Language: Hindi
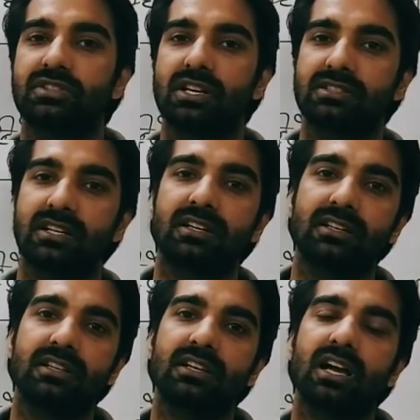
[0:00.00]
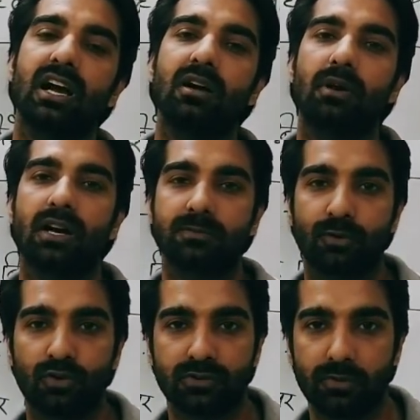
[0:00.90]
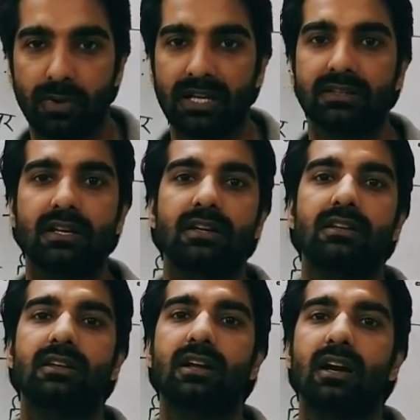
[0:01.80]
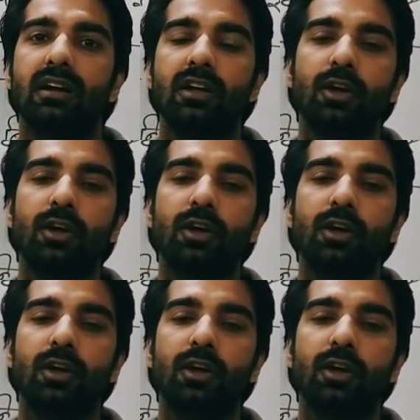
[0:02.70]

सर्च करके देखा आस पड़ोस में बात करके देखा